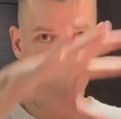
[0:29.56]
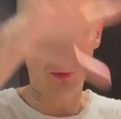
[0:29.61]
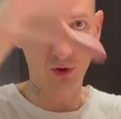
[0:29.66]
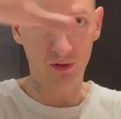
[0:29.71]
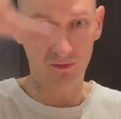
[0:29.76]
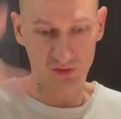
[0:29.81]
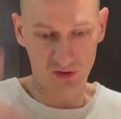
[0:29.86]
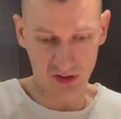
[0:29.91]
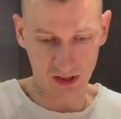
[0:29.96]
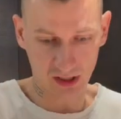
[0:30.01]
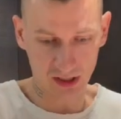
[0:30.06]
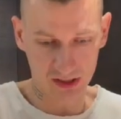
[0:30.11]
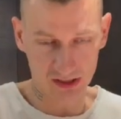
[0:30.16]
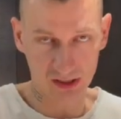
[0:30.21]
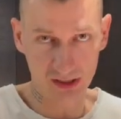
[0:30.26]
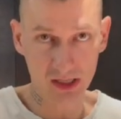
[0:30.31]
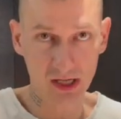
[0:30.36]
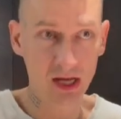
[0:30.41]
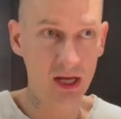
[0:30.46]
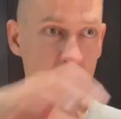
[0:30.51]
берем вся
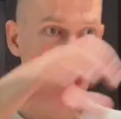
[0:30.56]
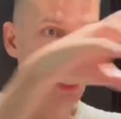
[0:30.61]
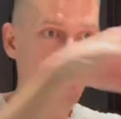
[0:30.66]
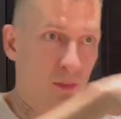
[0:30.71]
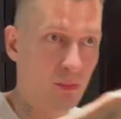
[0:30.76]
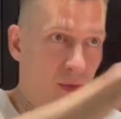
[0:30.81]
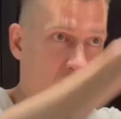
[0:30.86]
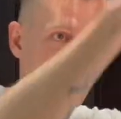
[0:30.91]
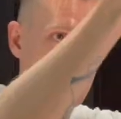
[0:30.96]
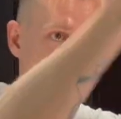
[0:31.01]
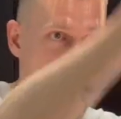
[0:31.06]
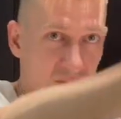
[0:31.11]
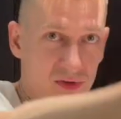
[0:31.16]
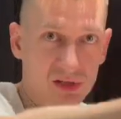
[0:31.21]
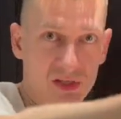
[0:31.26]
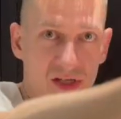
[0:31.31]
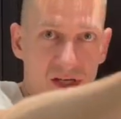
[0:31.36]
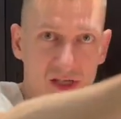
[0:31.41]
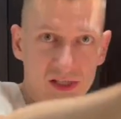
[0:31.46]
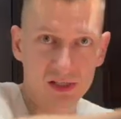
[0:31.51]
Россия, мы там
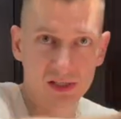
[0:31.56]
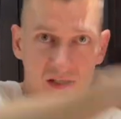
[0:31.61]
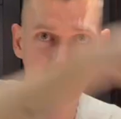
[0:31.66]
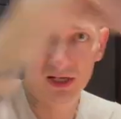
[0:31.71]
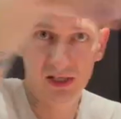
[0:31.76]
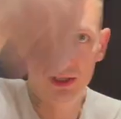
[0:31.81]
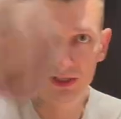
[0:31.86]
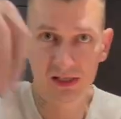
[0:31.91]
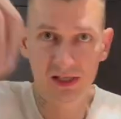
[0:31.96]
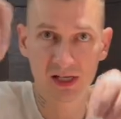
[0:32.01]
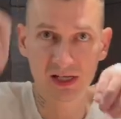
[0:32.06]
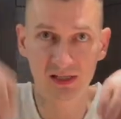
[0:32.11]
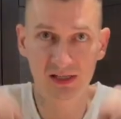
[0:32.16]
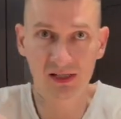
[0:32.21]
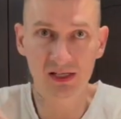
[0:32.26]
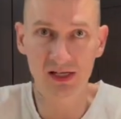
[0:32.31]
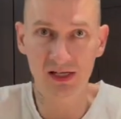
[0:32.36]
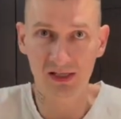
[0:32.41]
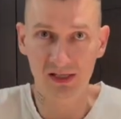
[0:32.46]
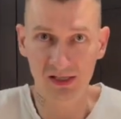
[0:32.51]
здесь, здесь, здесь, здесь